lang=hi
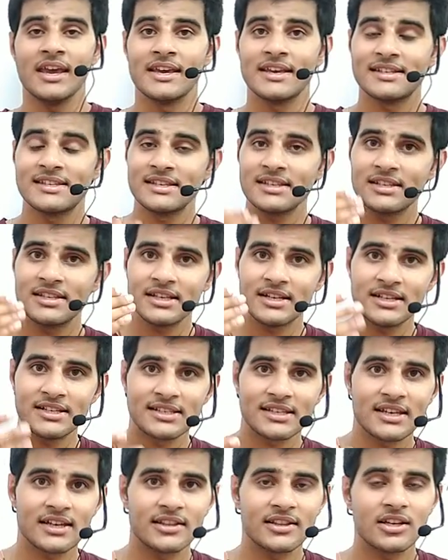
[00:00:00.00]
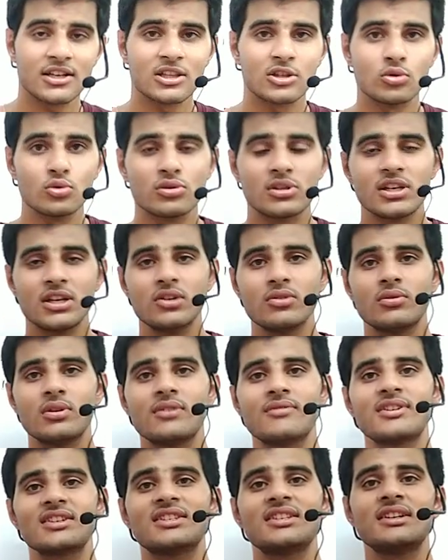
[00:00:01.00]
इसी सीरीज़ के अंदर दूसरी
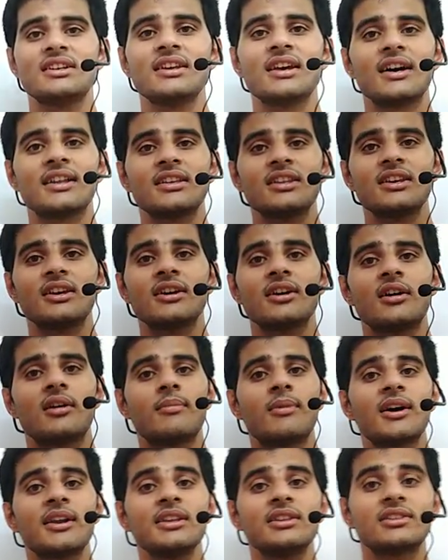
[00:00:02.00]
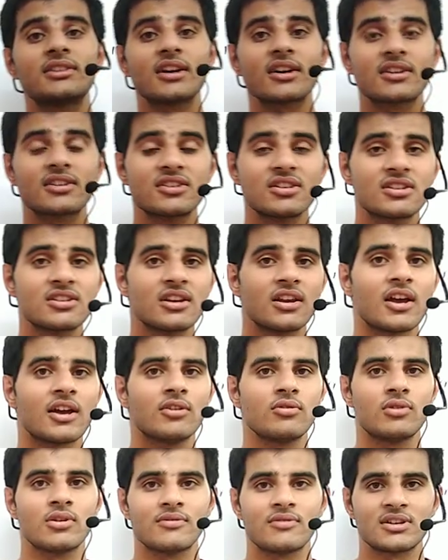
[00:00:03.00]
यूनिवर्सिटी आती है हमारी तक्षशिला
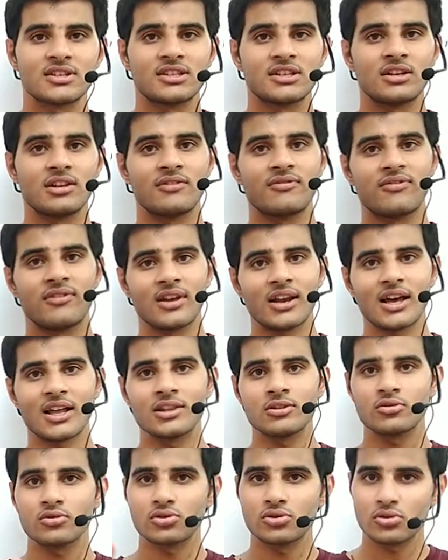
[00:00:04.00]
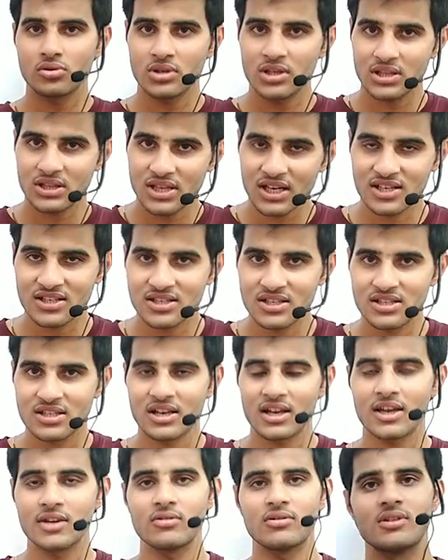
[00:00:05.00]
यूनिवर्सिटी फ़िलहाल दोस्तों ये
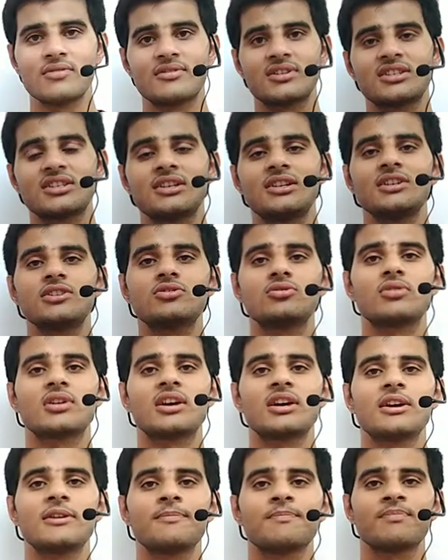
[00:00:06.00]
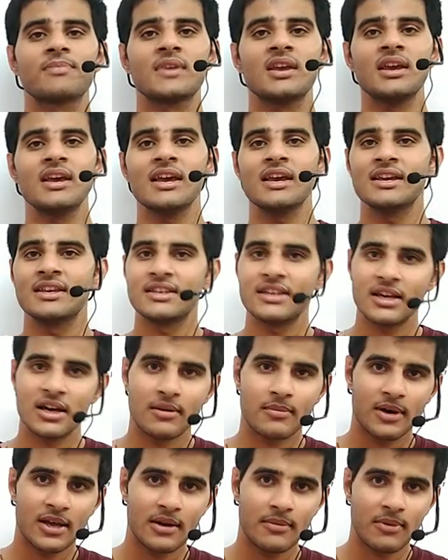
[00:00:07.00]
तक्षशिला यूनिवर्सिटी जो है ये
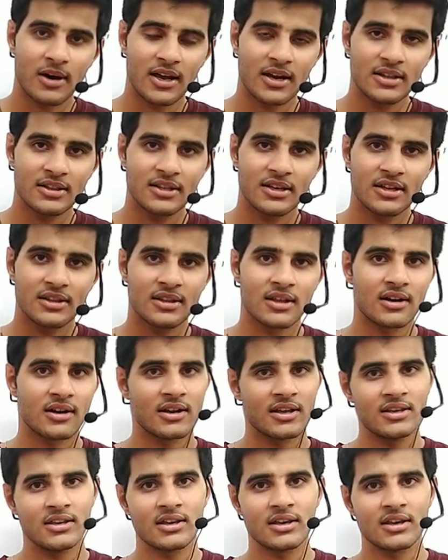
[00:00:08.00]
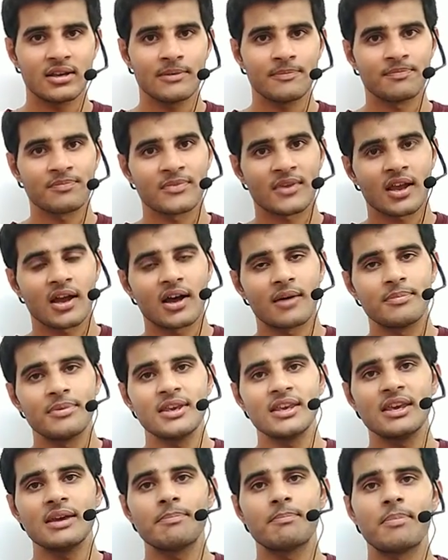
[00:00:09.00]
हमारे भारत के अंदर नहीं है अभी
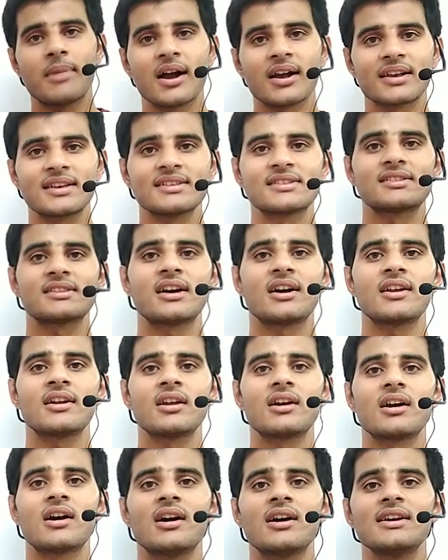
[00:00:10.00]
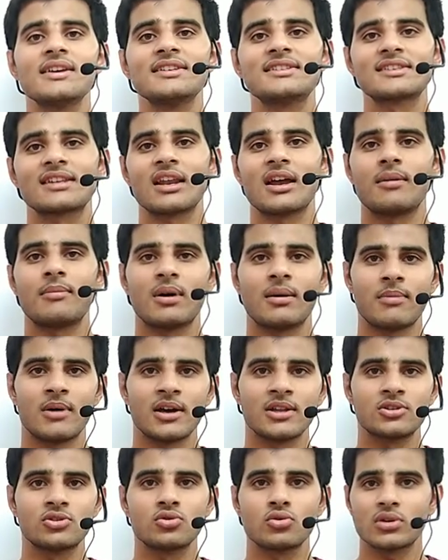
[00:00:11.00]
ये पाकिस्तान का
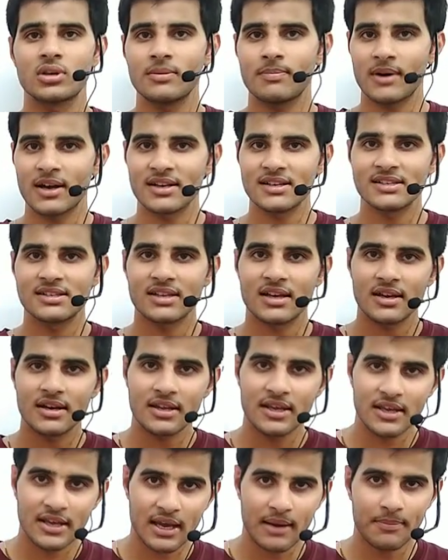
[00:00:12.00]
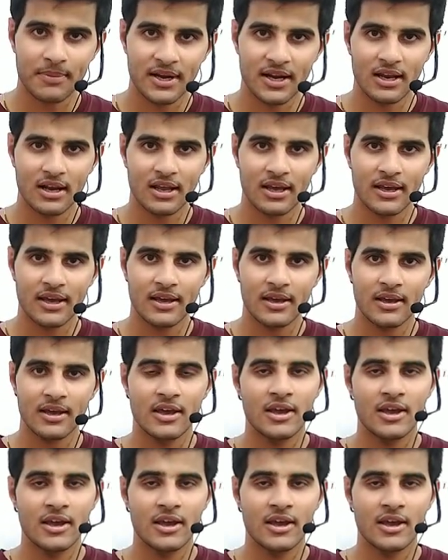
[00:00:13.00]
इस्लामाबाद जो कि पाकिस्तान की कैपिटल है